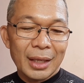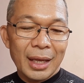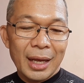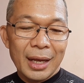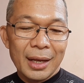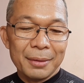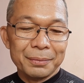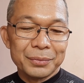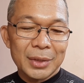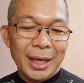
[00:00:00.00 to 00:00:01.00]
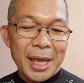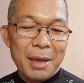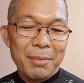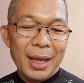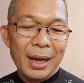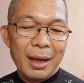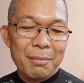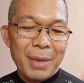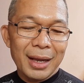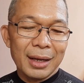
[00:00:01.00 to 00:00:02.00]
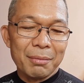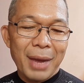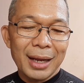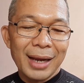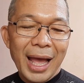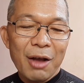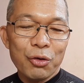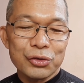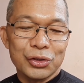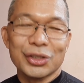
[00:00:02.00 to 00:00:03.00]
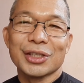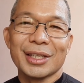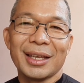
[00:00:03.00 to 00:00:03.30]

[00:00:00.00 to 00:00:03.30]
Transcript: um, kay Emil uh, Mag Maglahos.